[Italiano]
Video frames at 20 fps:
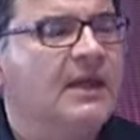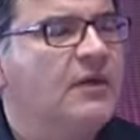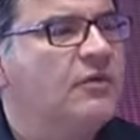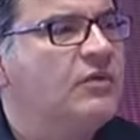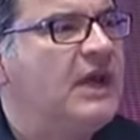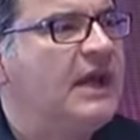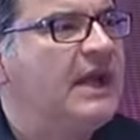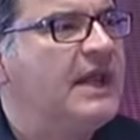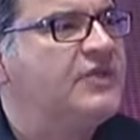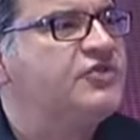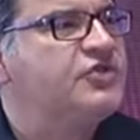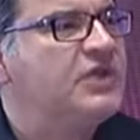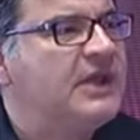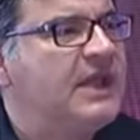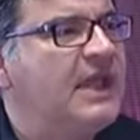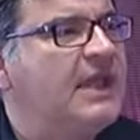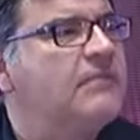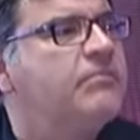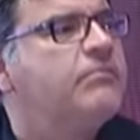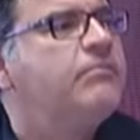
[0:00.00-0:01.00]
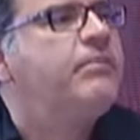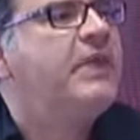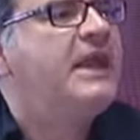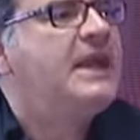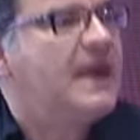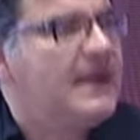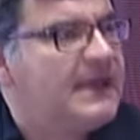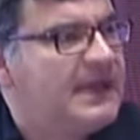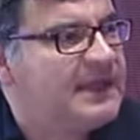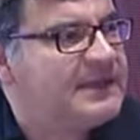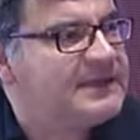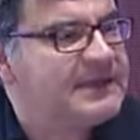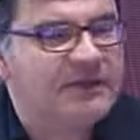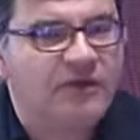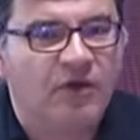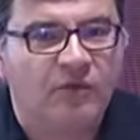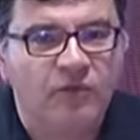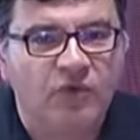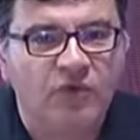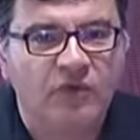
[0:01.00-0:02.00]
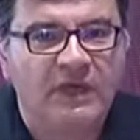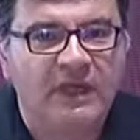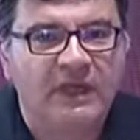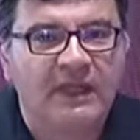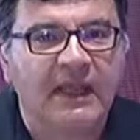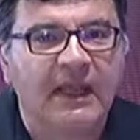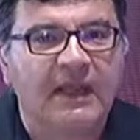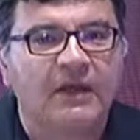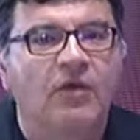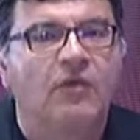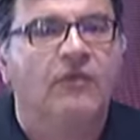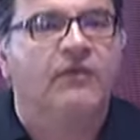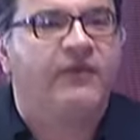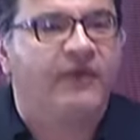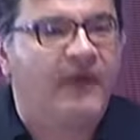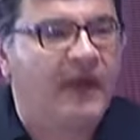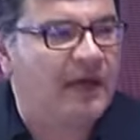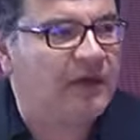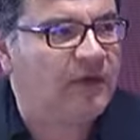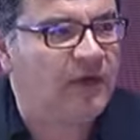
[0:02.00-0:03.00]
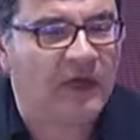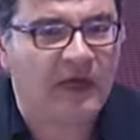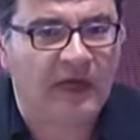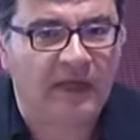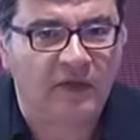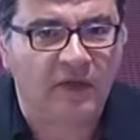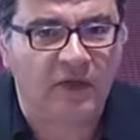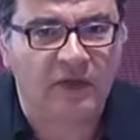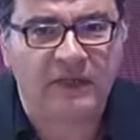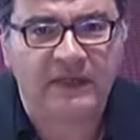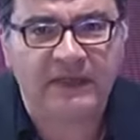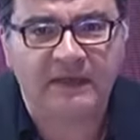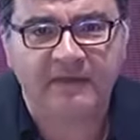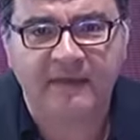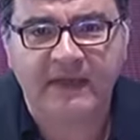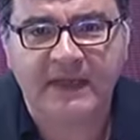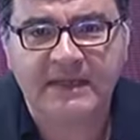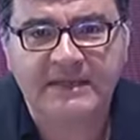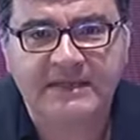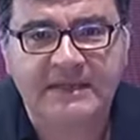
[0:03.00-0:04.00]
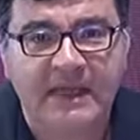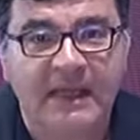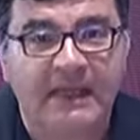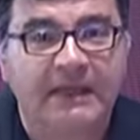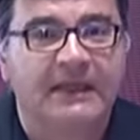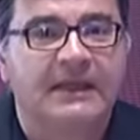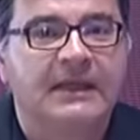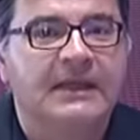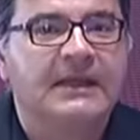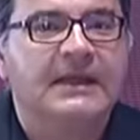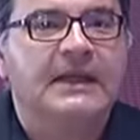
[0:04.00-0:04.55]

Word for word: una legge che penalizza i comuni che non fanno la raccolta differenziata,